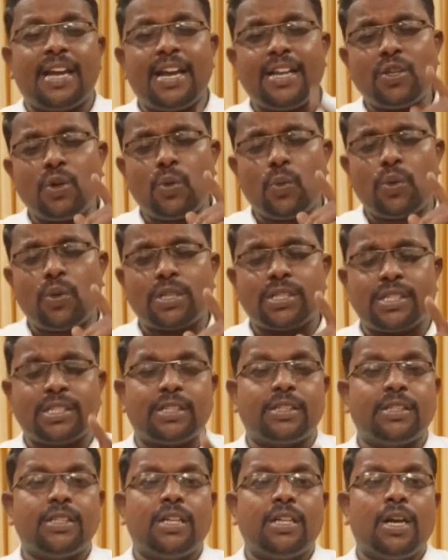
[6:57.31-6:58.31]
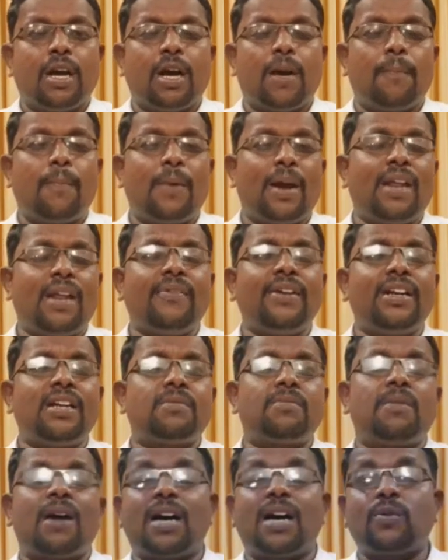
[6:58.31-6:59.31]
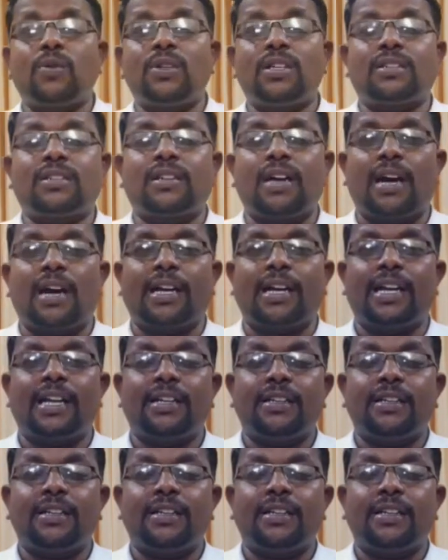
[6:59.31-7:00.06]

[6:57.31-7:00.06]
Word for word: ஏதோ ஒரு பலவீனம் மாறுவதற்காக